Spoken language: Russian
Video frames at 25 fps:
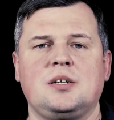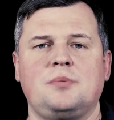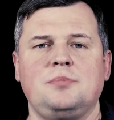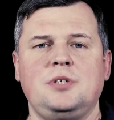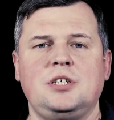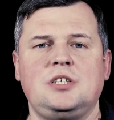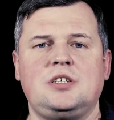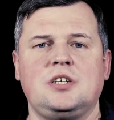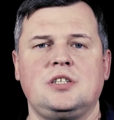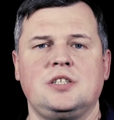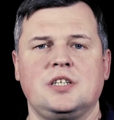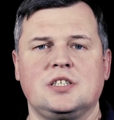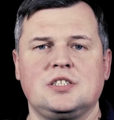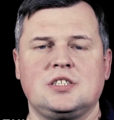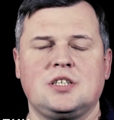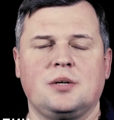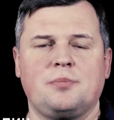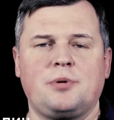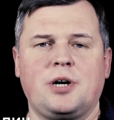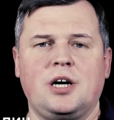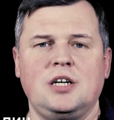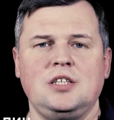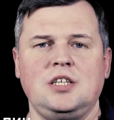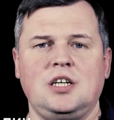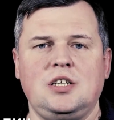сомнительных
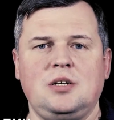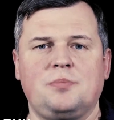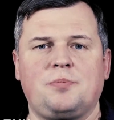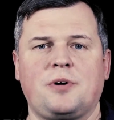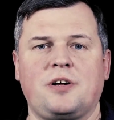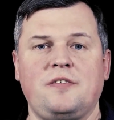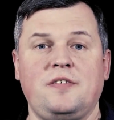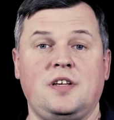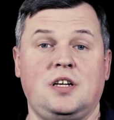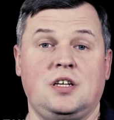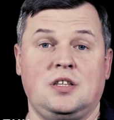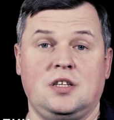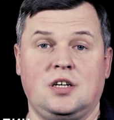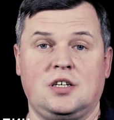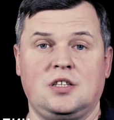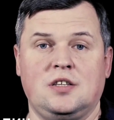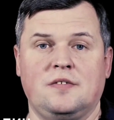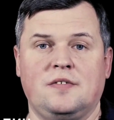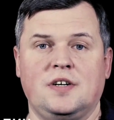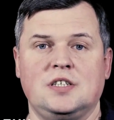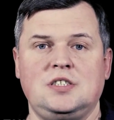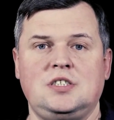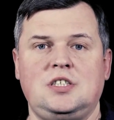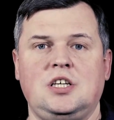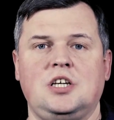собраний, непроверенных
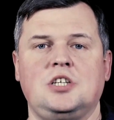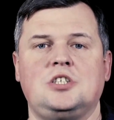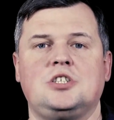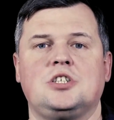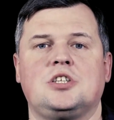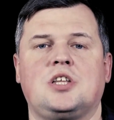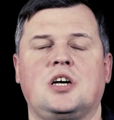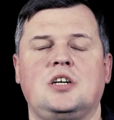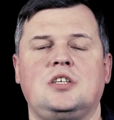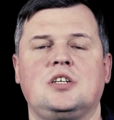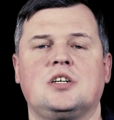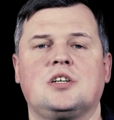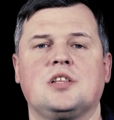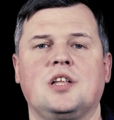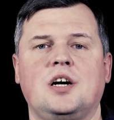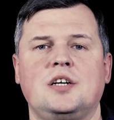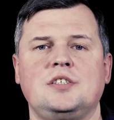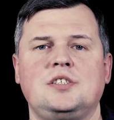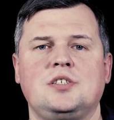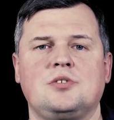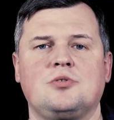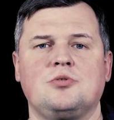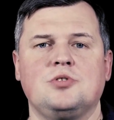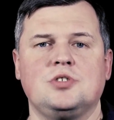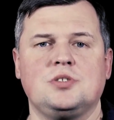новостей, читайте
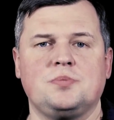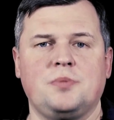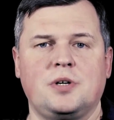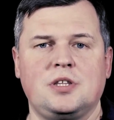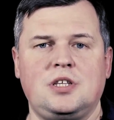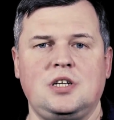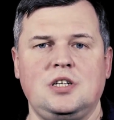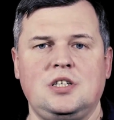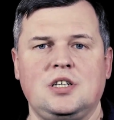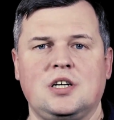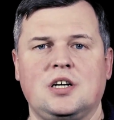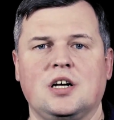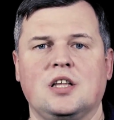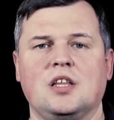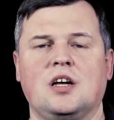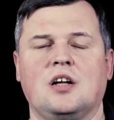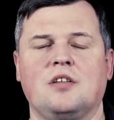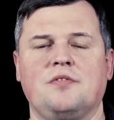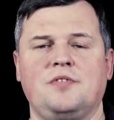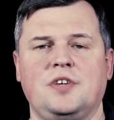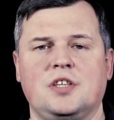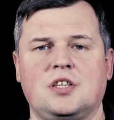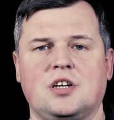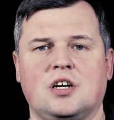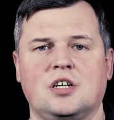классику и смотрите
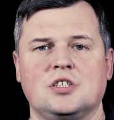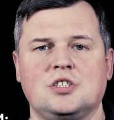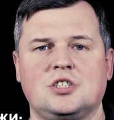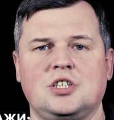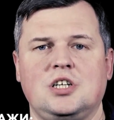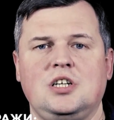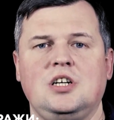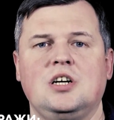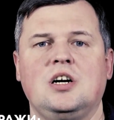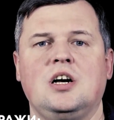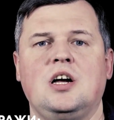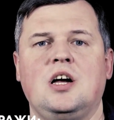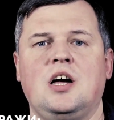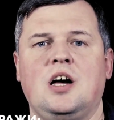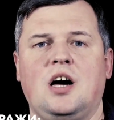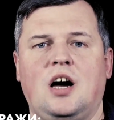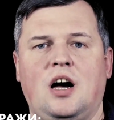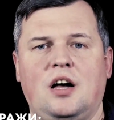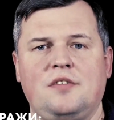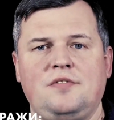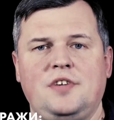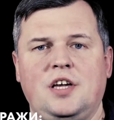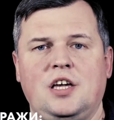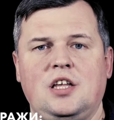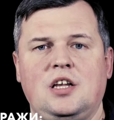канал «Витражи»
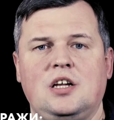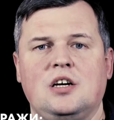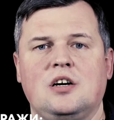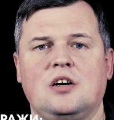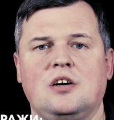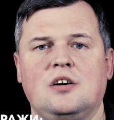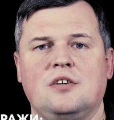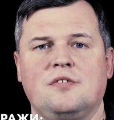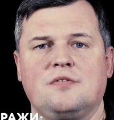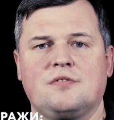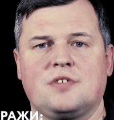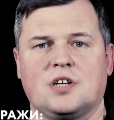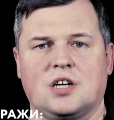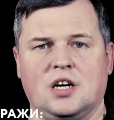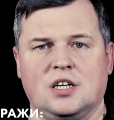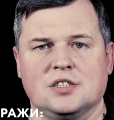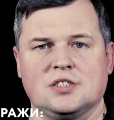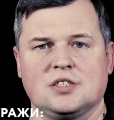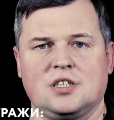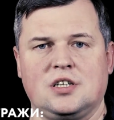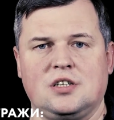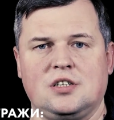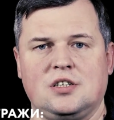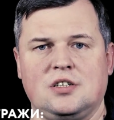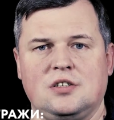о вере
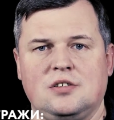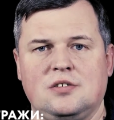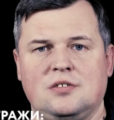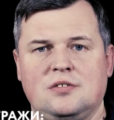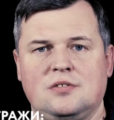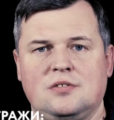красок.